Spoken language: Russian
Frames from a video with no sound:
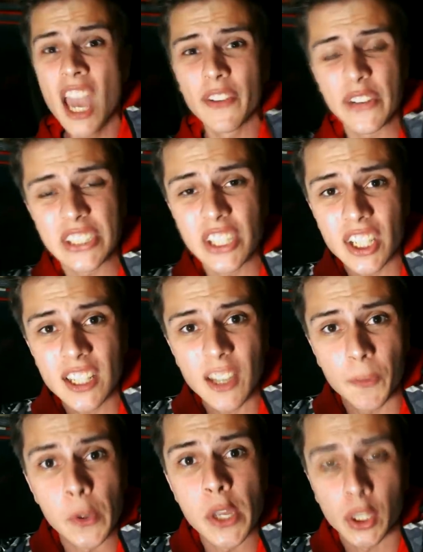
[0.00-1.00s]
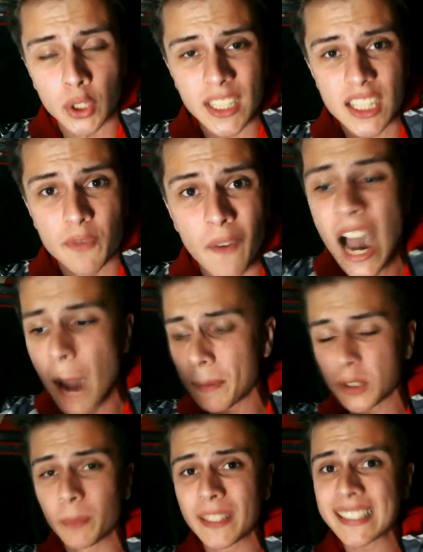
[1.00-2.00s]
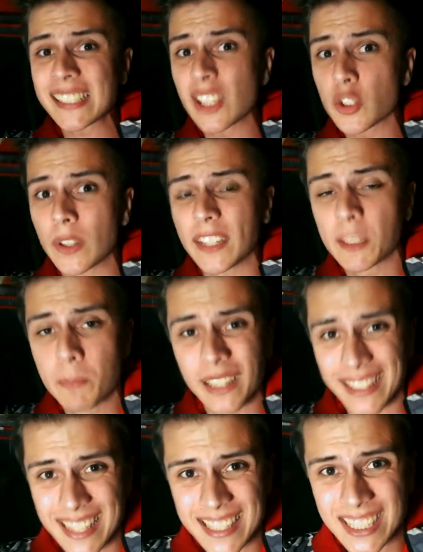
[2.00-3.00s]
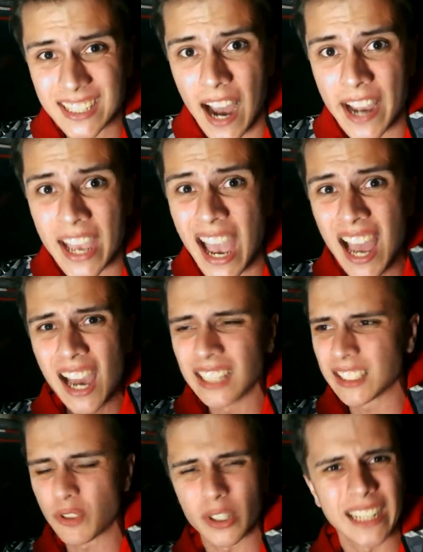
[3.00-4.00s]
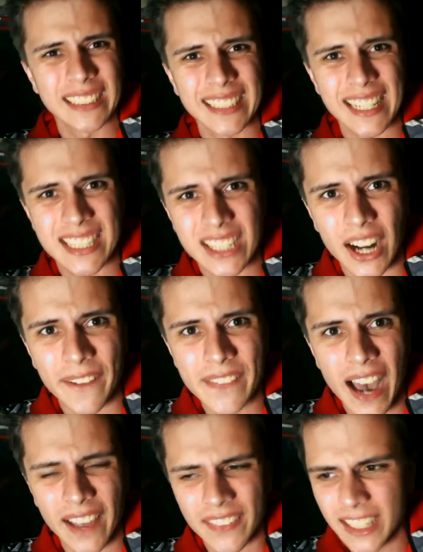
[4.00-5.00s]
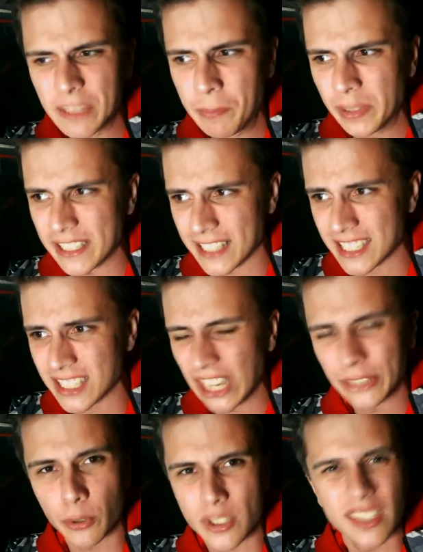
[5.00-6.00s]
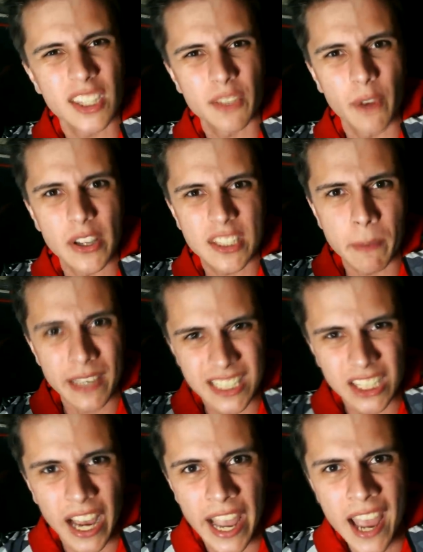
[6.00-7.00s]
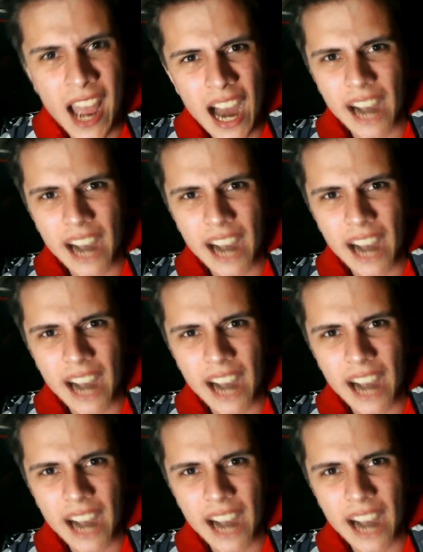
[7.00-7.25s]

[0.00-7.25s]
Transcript: И вы слышали, на фоне кто-то звал. А потом она сказала, что она отбилась от стаи. Это все как-то так странно. Она отбилась от стаи. То есть, они называют себя стаи.